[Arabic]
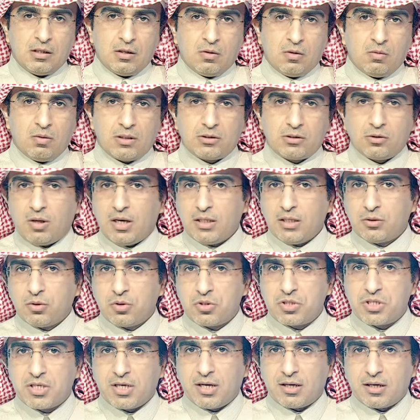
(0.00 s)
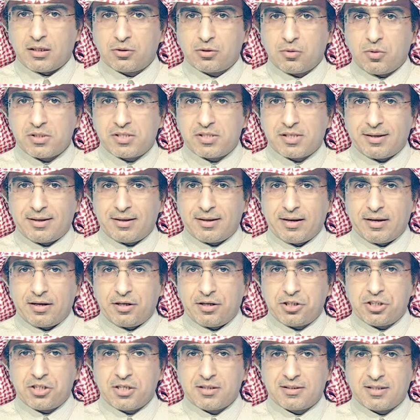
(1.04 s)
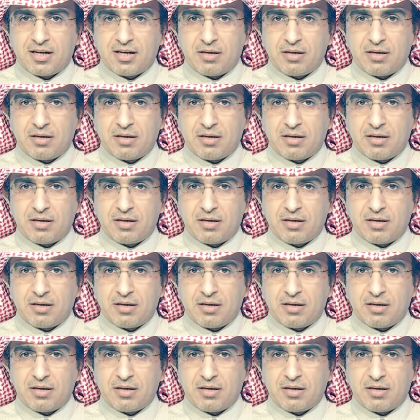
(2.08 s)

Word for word: وتعد زيارة وزير الخارجية